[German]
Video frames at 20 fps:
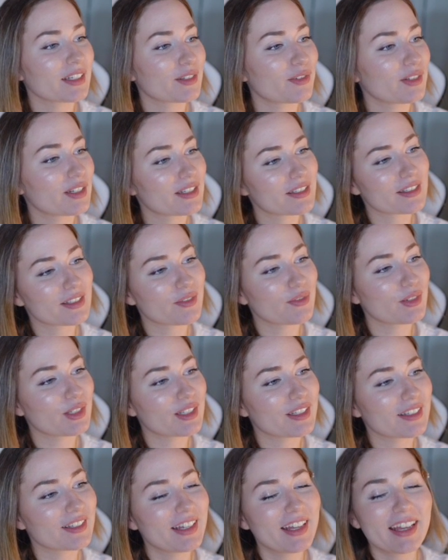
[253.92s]
Ich finde, das ist irgendwie
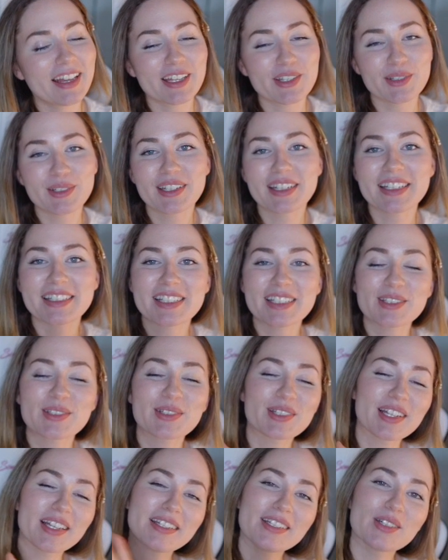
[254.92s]
eine. Ich finde, das hat so einen
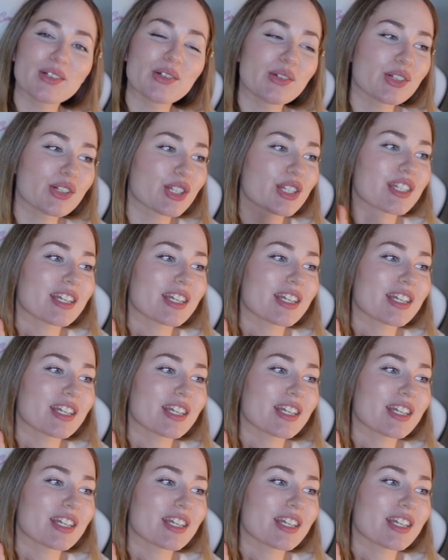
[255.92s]
kleinen ironischen